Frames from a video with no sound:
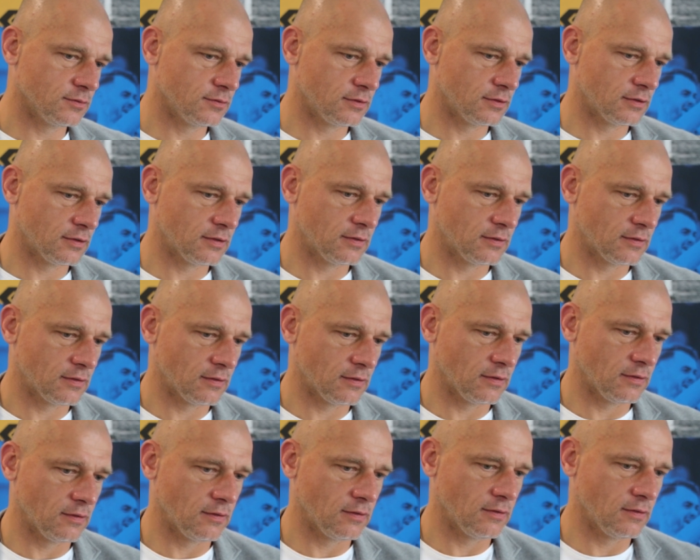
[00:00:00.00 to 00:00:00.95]
których,
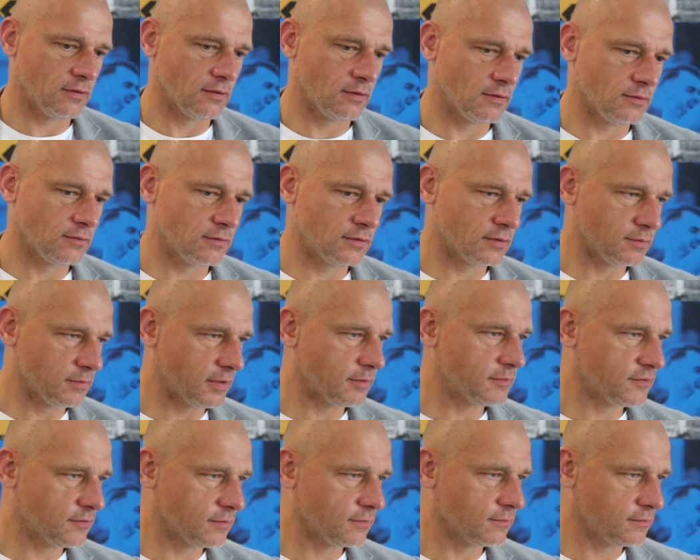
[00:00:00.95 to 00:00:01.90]
których
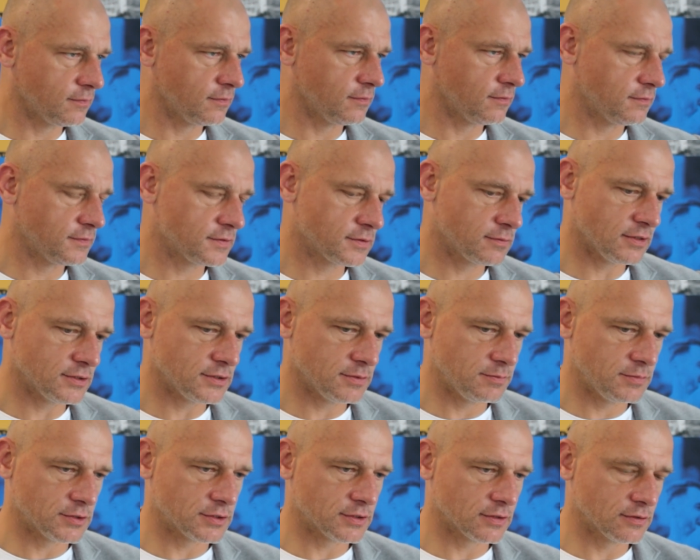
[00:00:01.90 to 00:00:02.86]
mamy w składzie
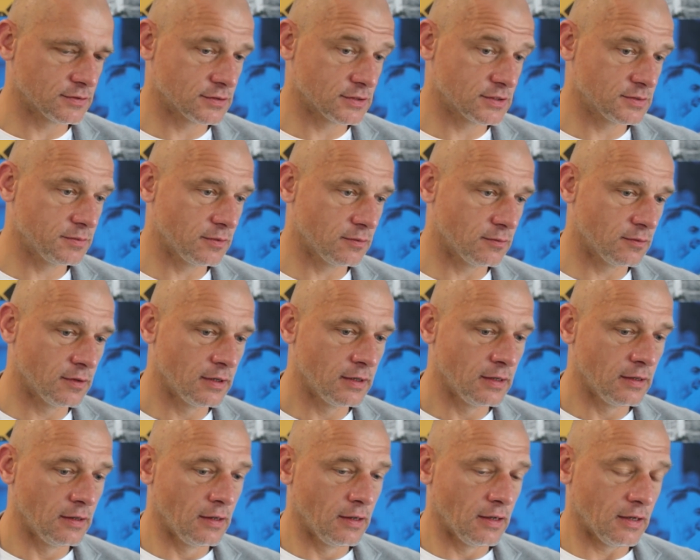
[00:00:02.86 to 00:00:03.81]
pierwszego zespołu.
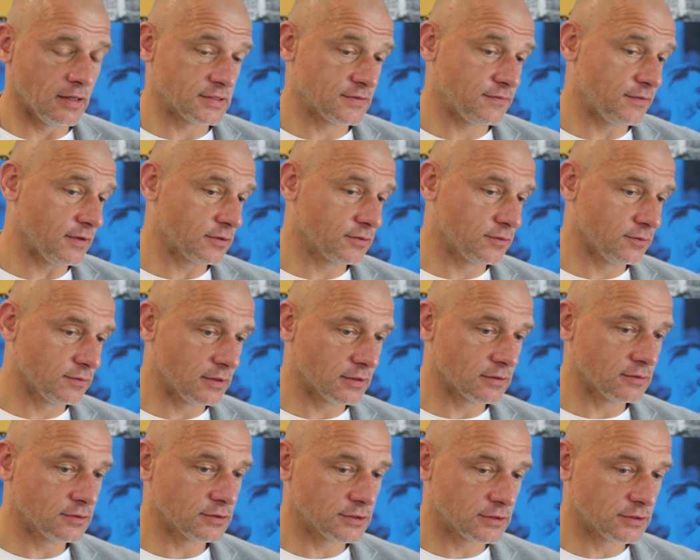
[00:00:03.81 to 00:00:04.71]
A z faktu tego,